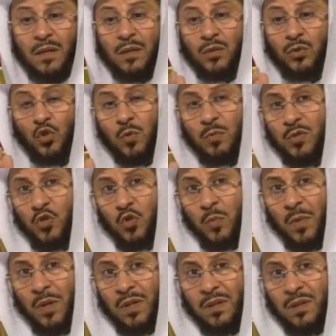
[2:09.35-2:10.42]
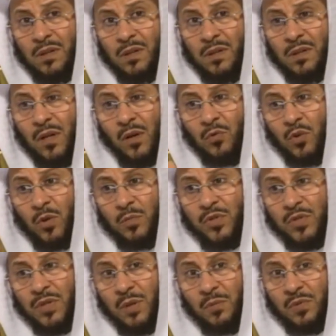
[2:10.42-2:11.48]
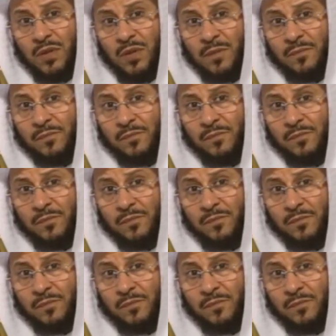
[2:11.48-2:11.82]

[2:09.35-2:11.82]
يوم الجمعة أو يوم السبت